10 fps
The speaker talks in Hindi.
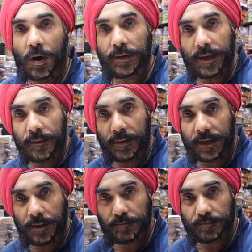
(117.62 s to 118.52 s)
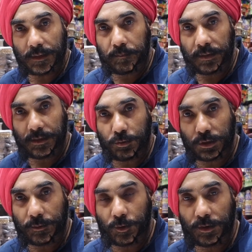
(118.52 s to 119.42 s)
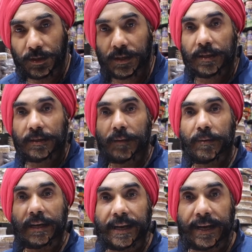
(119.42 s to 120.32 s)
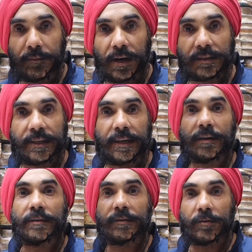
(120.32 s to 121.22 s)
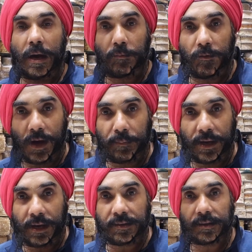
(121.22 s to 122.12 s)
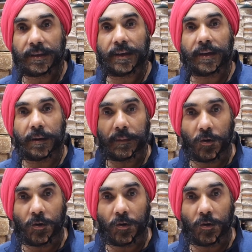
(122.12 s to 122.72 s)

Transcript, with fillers: और ये हमारा अपना कुतब रोड ये हमारे लैंडमार्क्स हैं आप वहाँ पे आ सकते हैं हमें